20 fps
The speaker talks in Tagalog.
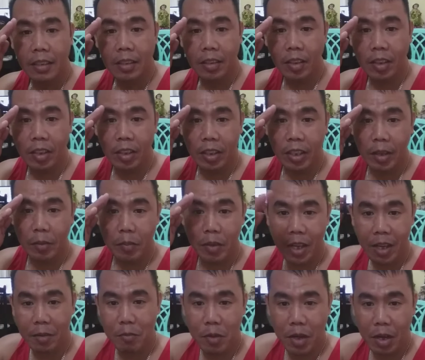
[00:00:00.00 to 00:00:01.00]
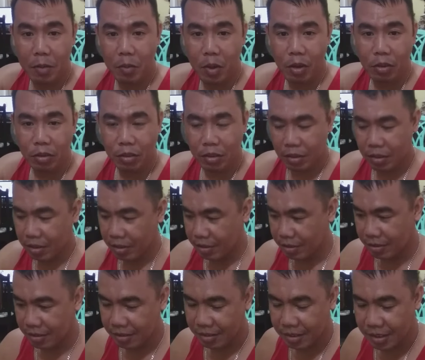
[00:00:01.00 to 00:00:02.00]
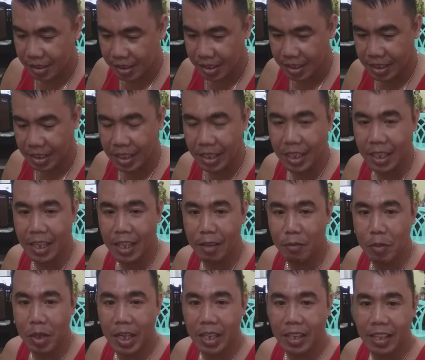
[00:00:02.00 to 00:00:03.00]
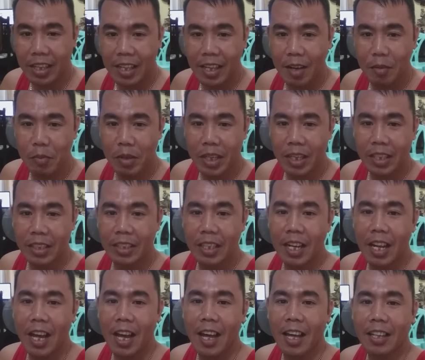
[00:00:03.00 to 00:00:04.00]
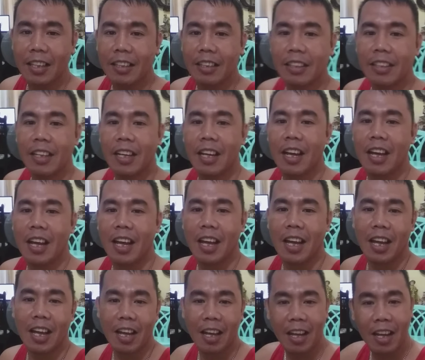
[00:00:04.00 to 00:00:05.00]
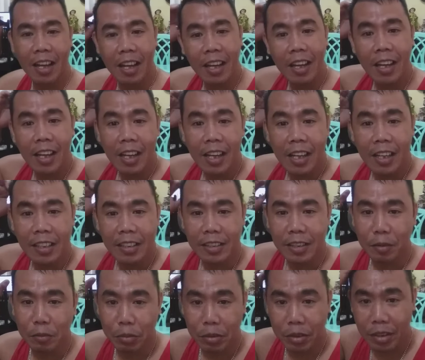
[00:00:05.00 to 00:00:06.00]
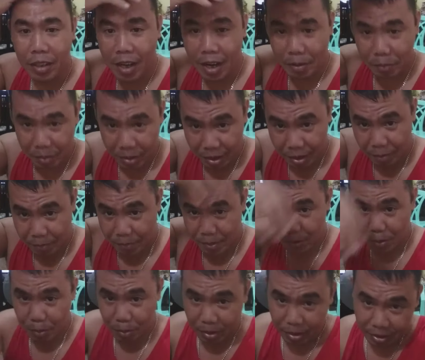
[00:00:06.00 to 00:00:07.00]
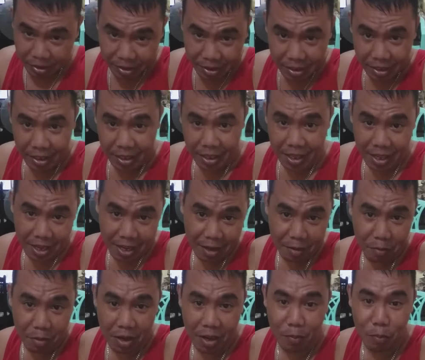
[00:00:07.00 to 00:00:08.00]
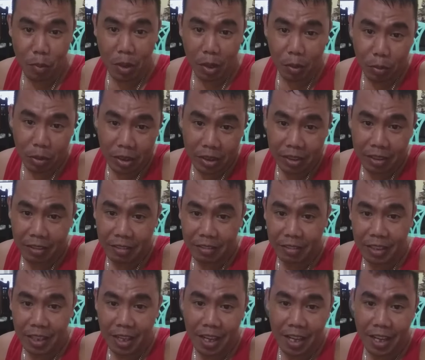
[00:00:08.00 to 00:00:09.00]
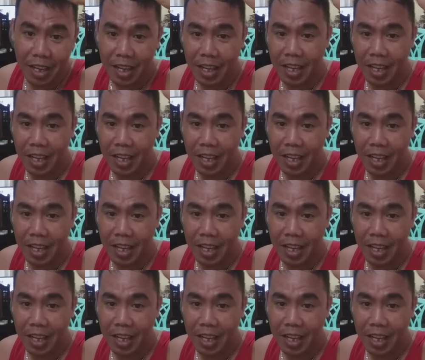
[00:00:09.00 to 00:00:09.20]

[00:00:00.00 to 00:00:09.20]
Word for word: Good evening mga boss. Uh, magandang gabi sa lahat na subscriber, viewers at uh, mga followers ko sa